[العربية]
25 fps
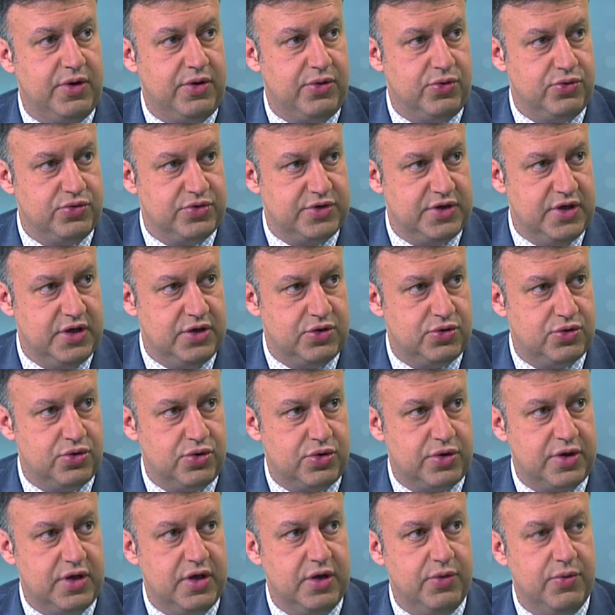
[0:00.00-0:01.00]
الروسي
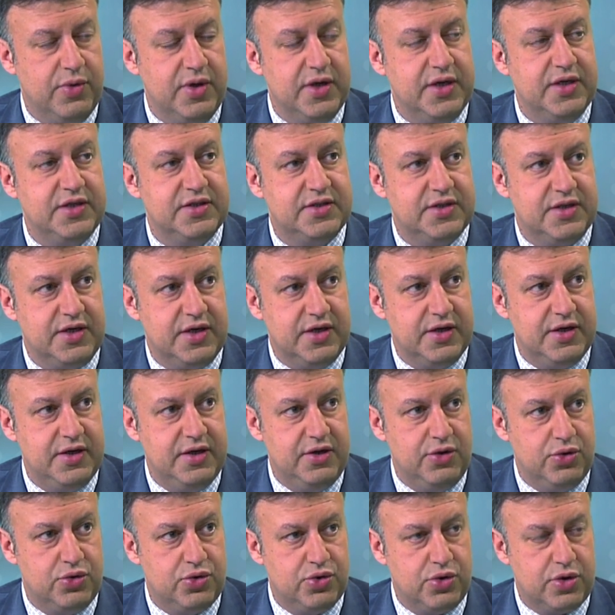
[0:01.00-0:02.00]
التركي
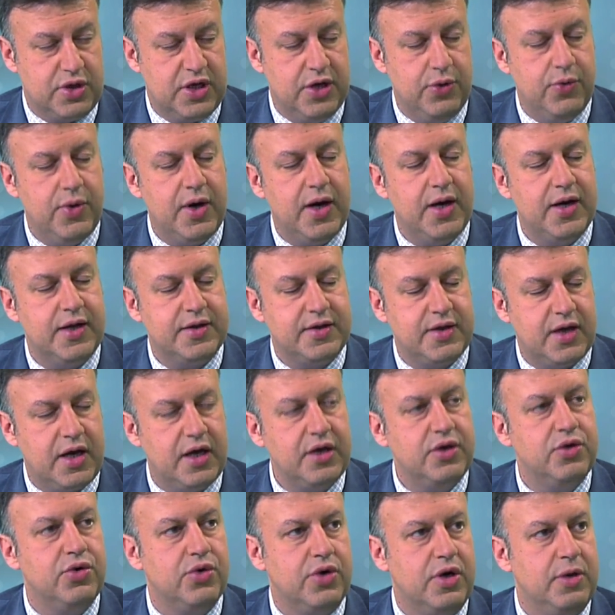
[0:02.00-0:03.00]
والإسرائيلي التركي وعلى
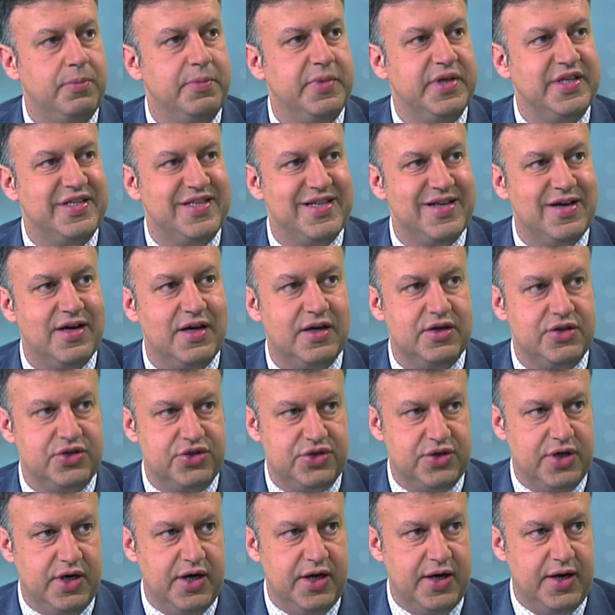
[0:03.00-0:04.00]
تغير
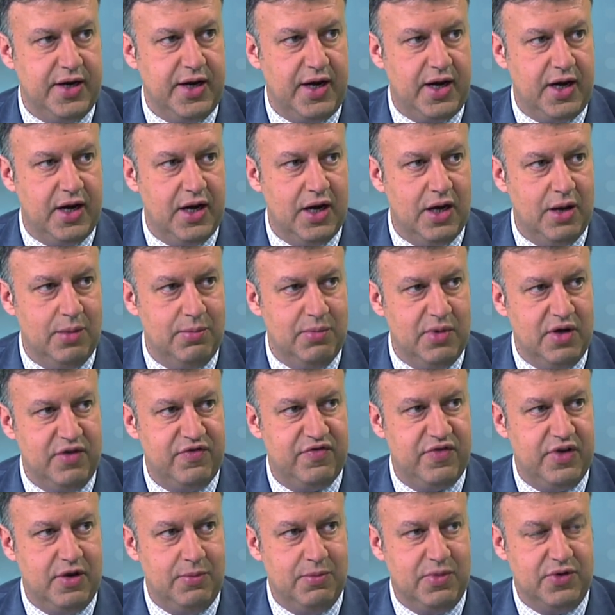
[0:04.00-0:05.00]
المزاج العام
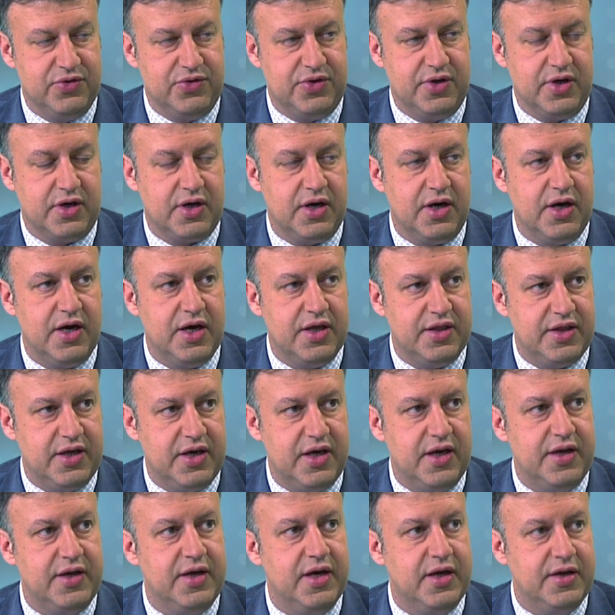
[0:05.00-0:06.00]
في المنطقة هذا
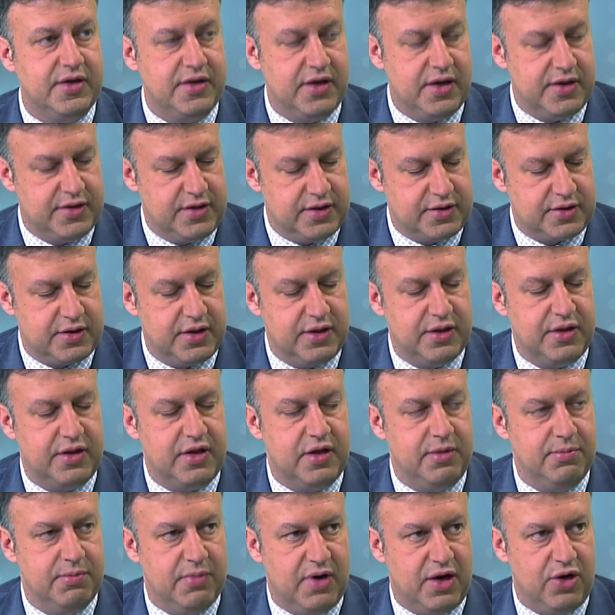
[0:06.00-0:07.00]
يعني أن لدى
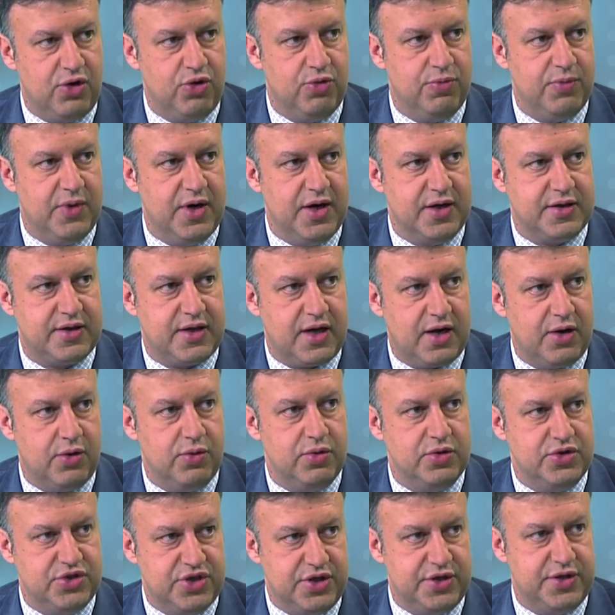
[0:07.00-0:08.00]
التنظيم معلومات
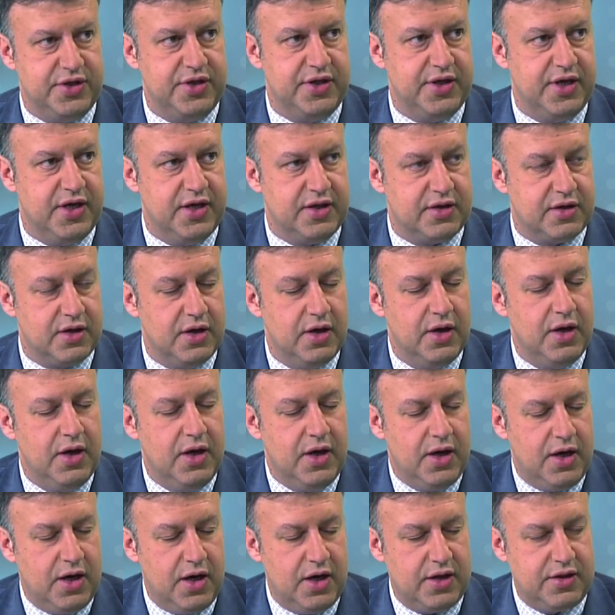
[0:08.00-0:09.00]
حول جدية
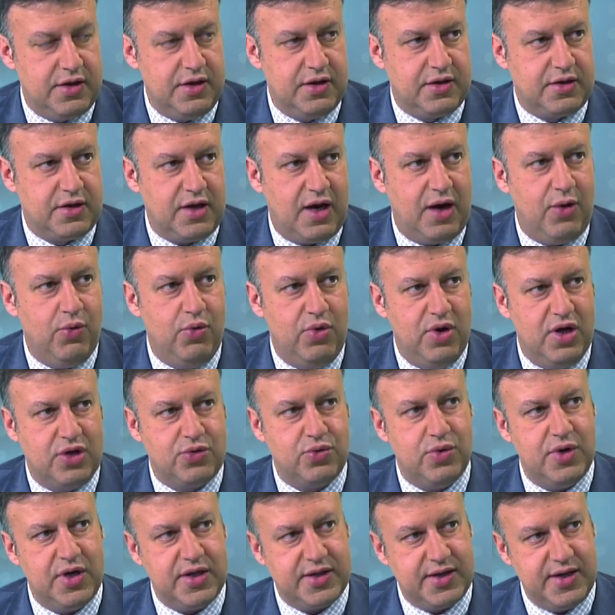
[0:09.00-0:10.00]
هذه
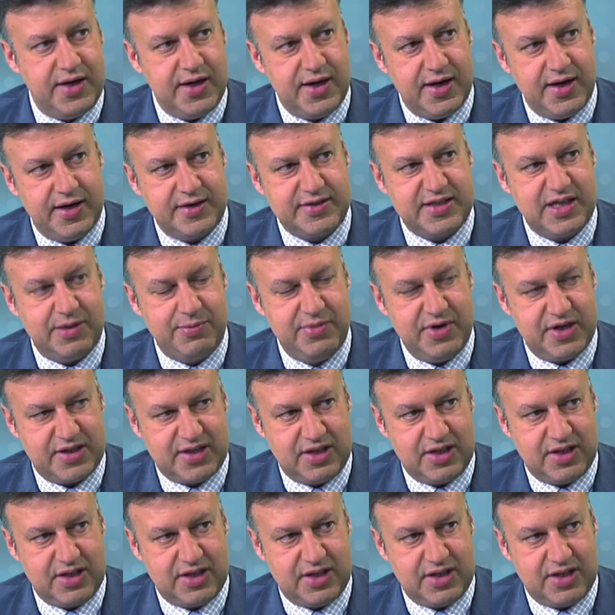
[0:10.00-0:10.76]
التحولات والتي لها أسابيع